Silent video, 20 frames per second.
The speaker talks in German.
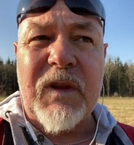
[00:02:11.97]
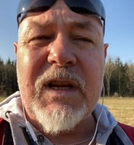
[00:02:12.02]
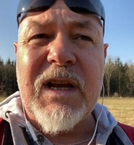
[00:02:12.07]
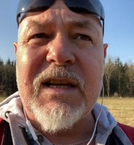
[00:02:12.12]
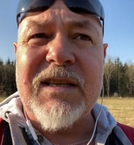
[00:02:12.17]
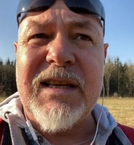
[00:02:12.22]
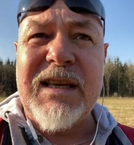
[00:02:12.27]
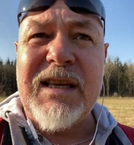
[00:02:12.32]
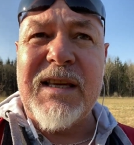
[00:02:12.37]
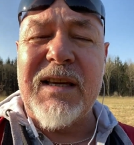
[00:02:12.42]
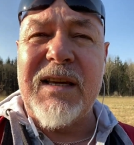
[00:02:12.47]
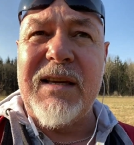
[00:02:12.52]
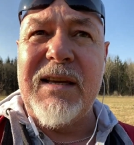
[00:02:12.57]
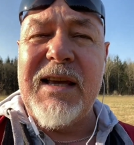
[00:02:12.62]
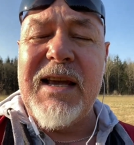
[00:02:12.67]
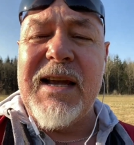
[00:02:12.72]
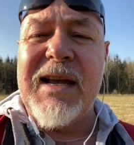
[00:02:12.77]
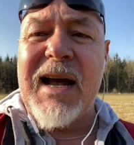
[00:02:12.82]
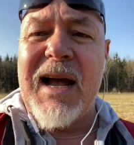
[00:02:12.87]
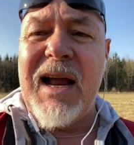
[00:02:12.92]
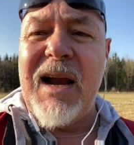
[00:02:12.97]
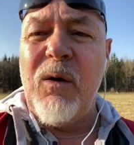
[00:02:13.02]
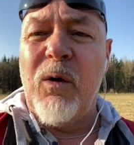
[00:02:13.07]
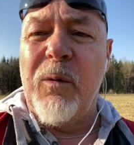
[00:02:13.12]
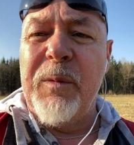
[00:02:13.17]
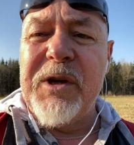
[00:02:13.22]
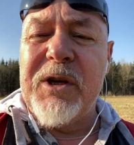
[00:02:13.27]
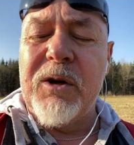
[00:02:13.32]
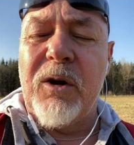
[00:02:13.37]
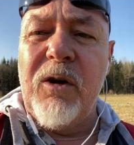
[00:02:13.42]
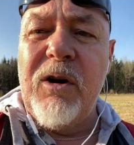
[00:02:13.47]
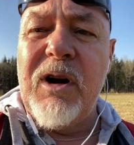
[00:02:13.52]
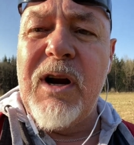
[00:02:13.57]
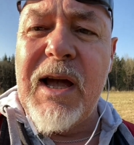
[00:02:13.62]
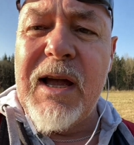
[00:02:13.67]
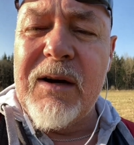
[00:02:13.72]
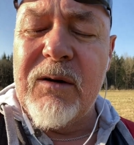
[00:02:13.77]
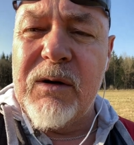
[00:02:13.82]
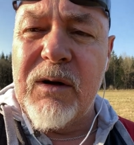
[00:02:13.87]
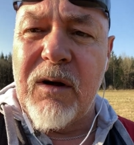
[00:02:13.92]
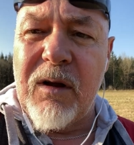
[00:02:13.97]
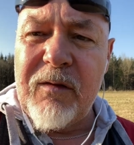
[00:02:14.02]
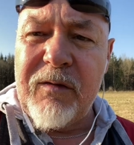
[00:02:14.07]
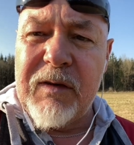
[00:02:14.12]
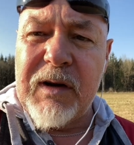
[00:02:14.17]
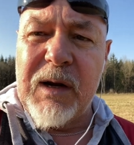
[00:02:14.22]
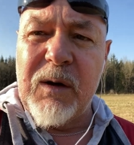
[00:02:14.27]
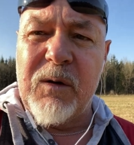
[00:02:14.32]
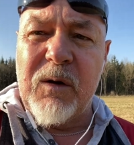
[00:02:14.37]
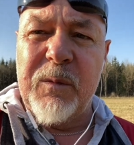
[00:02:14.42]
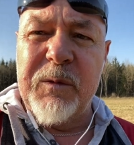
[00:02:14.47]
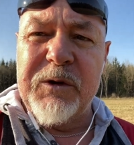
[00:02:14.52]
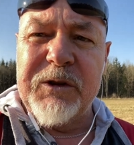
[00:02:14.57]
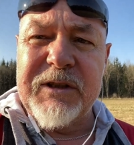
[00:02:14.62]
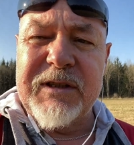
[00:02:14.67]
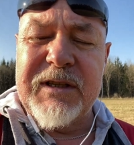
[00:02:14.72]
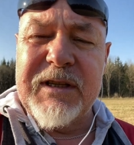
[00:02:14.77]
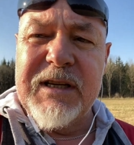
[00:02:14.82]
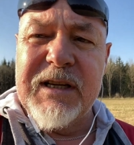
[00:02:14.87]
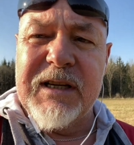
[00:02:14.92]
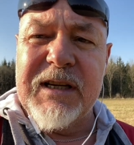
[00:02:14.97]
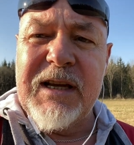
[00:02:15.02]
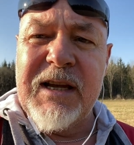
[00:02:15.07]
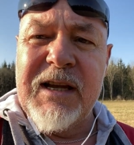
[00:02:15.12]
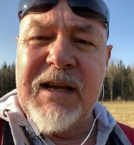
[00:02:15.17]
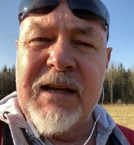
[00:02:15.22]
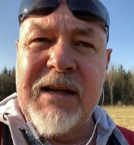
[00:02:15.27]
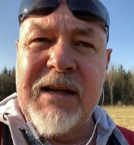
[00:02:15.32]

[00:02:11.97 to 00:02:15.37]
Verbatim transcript: dass ich, egal ob ich online oder offline kommuniziere,